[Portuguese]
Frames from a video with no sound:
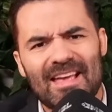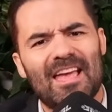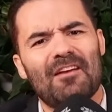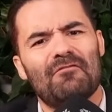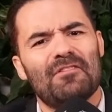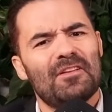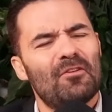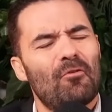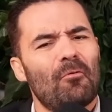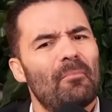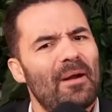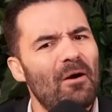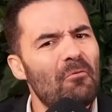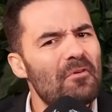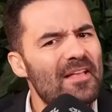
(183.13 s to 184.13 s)
quer vir
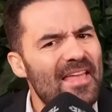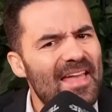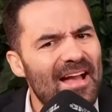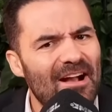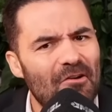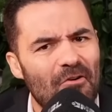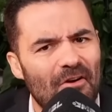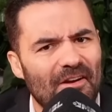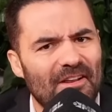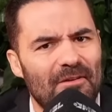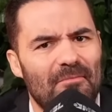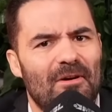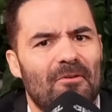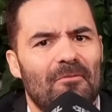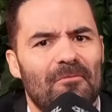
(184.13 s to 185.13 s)
cobrar o que agora,
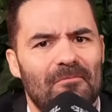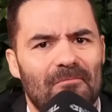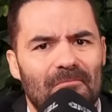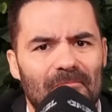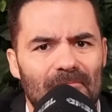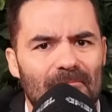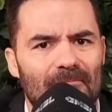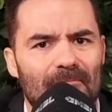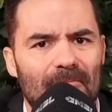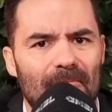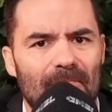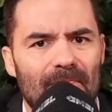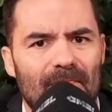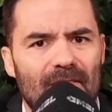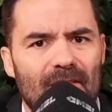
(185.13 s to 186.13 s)
irmão?
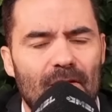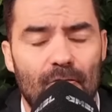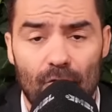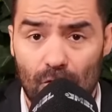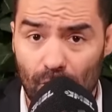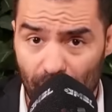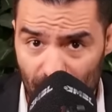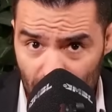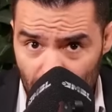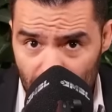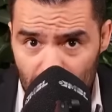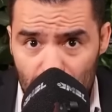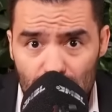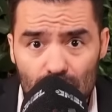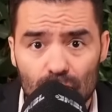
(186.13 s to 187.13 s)
Que foi o que eu falei no
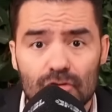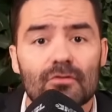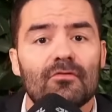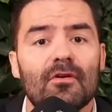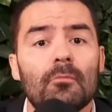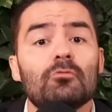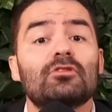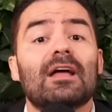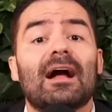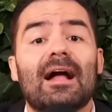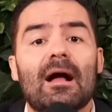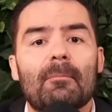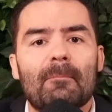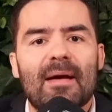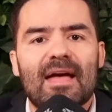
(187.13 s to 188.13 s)
vídeo de hoje. Vamos
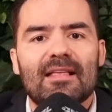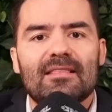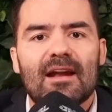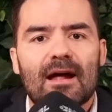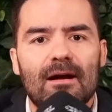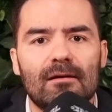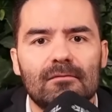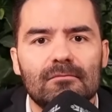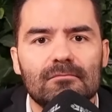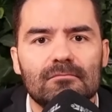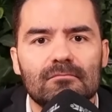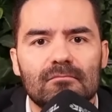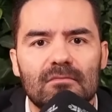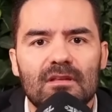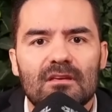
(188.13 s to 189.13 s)
tacar pedra
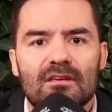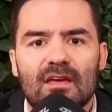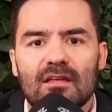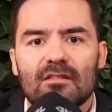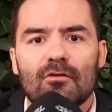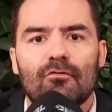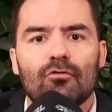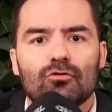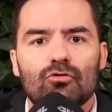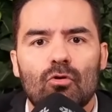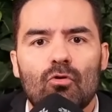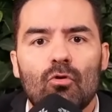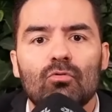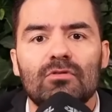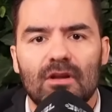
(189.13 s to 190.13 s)
em quem não
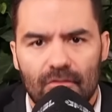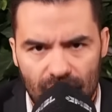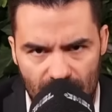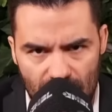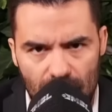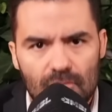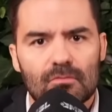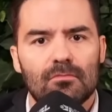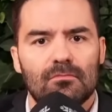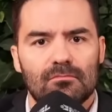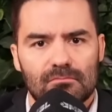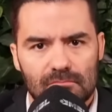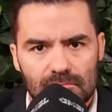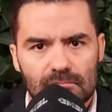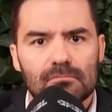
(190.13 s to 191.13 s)
votou contra? Vamos.
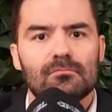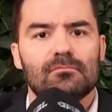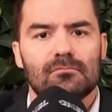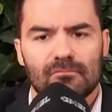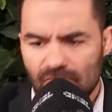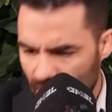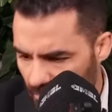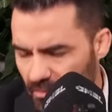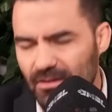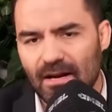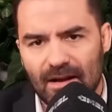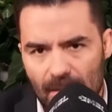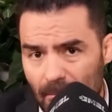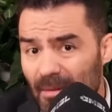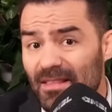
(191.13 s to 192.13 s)
Vamos
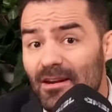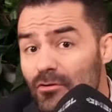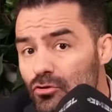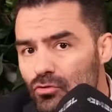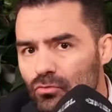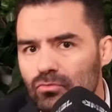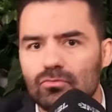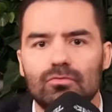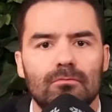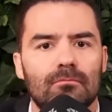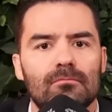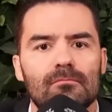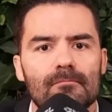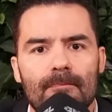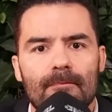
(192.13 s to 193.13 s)
atacar pedra junto.
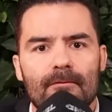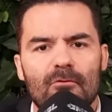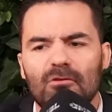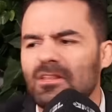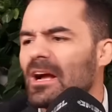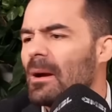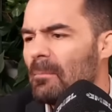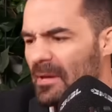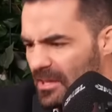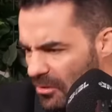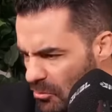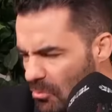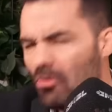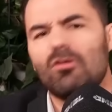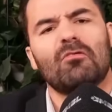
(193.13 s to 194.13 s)
Vamos tacar
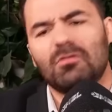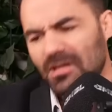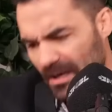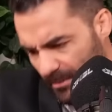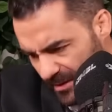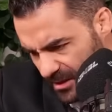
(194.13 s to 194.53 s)
pedra no Moro? Vamos tacar